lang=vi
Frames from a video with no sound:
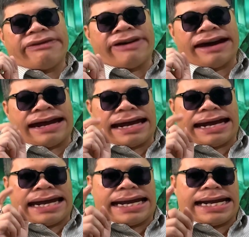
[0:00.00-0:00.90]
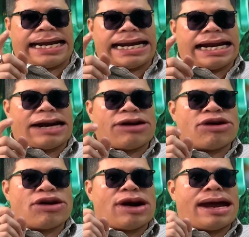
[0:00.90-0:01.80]
và khả
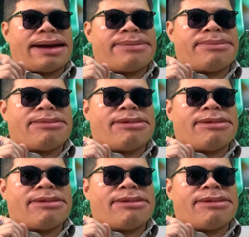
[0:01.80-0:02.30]
năng đoán